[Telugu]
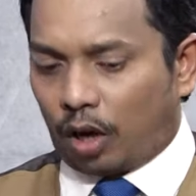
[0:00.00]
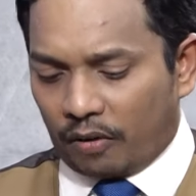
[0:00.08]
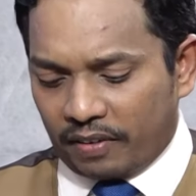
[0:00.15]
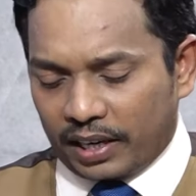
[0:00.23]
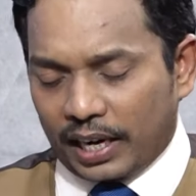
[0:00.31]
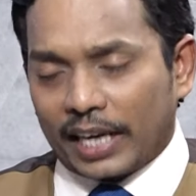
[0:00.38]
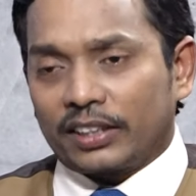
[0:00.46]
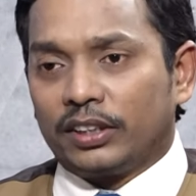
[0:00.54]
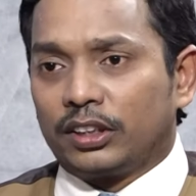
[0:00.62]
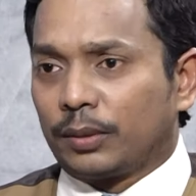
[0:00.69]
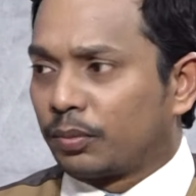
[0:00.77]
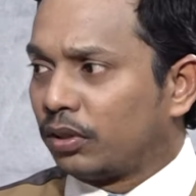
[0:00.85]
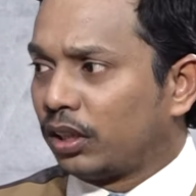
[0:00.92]
లా ఆఫ్ అట్రాక్షన్ ఏం
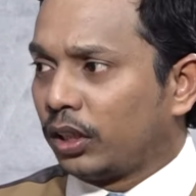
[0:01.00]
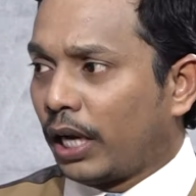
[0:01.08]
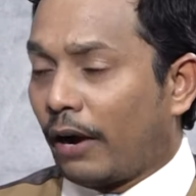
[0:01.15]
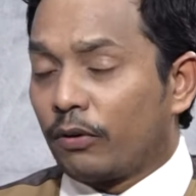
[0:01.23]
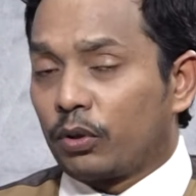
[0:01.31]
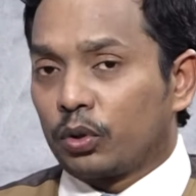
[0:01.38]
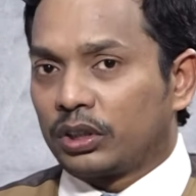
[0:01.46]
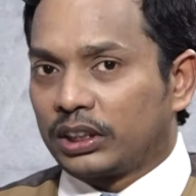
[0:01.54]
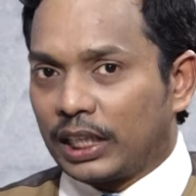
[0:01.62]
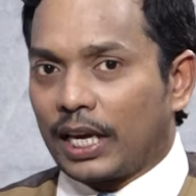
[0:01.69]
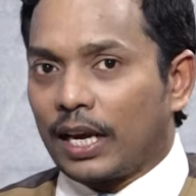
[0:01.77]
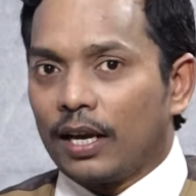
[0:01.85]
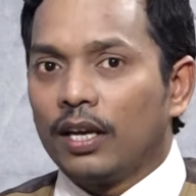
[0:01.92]
చెప్తుందంటే యూ హ్యావ్ టు
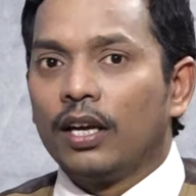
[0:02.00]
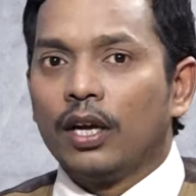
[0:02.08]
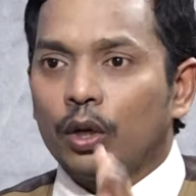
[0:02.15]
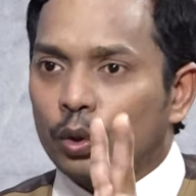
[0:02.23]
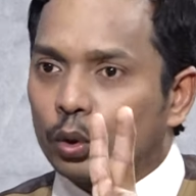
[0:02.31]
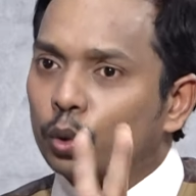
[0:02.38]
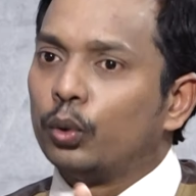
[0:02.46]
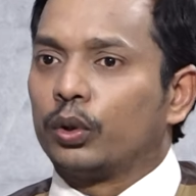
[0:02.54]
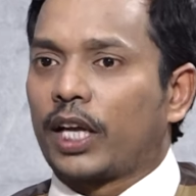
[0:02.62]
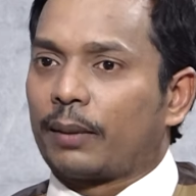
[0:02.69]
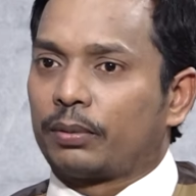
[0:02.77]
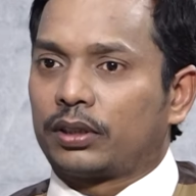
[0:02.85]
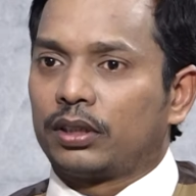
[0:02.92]
సే టూ
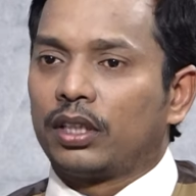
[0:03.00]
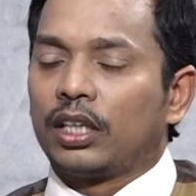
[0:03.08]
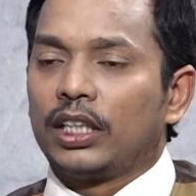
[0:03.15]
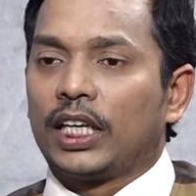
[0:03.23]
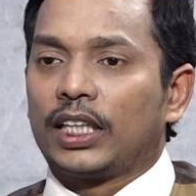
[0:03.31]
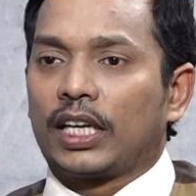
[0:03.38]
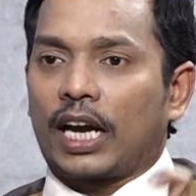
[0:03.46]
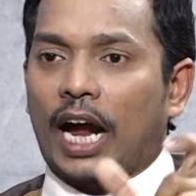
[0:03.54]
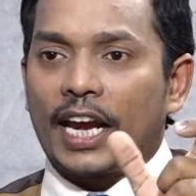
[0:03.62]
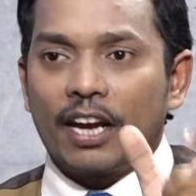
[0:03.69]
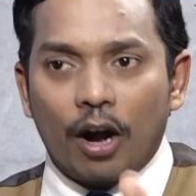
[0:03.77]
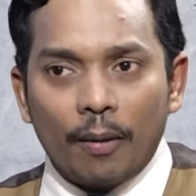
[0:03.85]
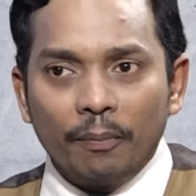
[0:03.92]
టైప్స్ ఏదర్
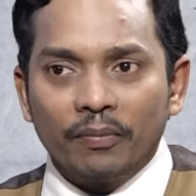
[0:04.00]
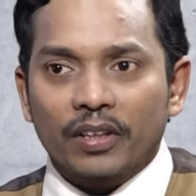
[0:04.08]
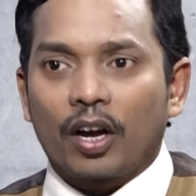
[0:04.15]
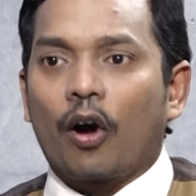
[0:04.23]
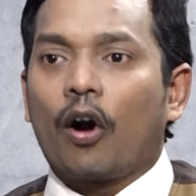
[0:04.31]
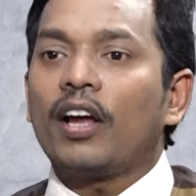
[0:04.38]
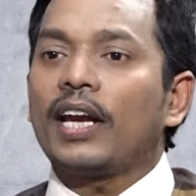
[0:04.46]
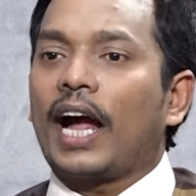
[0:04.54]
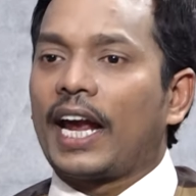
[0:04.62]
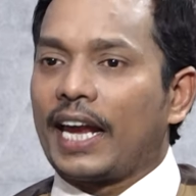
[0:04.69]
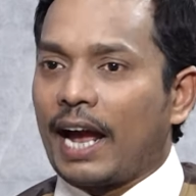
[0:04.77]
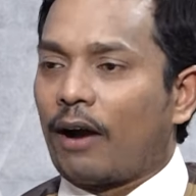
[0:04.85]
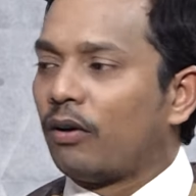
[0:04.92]
ఐ ఆమ్ ఆర్
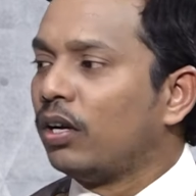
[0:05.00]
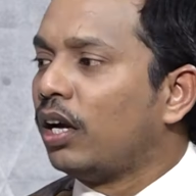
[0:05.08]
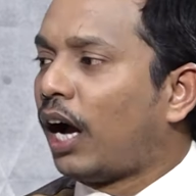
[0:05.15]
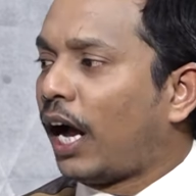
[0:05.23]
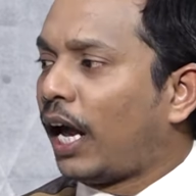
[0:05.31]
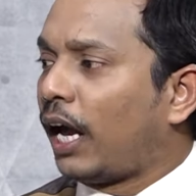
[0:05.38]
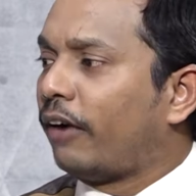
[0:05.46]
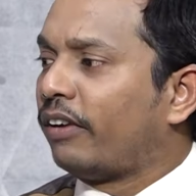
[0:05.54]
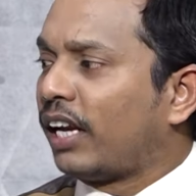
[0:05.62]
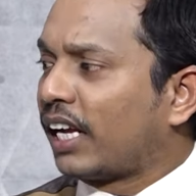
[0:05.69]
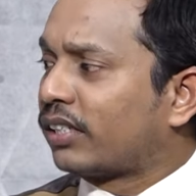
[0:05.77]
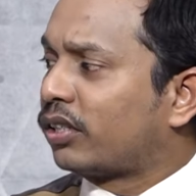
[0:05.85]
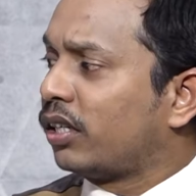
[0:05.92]
ఐ హ్యావ్ ఐ హ్యావ్ ఎ
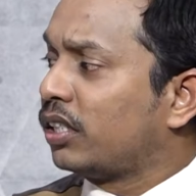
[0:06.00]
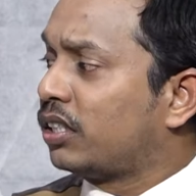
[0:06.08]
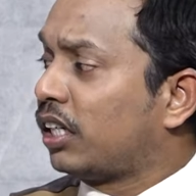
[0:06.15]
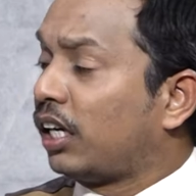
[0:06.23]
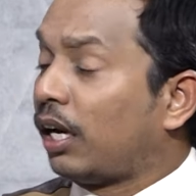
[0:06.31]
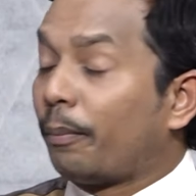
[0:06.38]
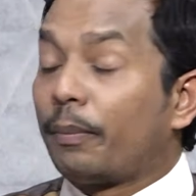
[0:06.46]
లగ్జరీస్ అండ్